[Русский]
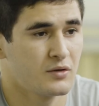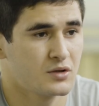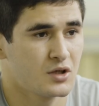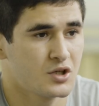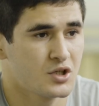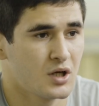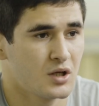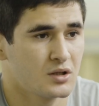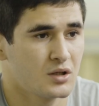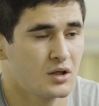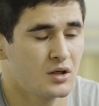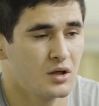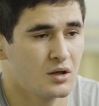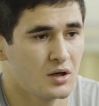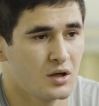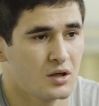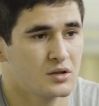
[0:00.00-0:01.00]
встречался
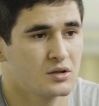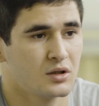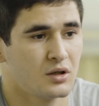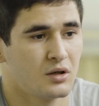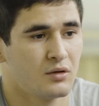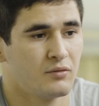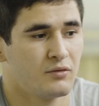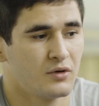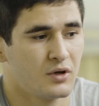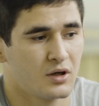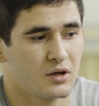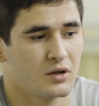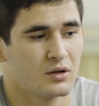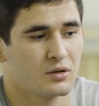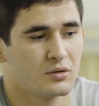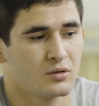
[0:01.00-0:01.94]
один раз и выиграл,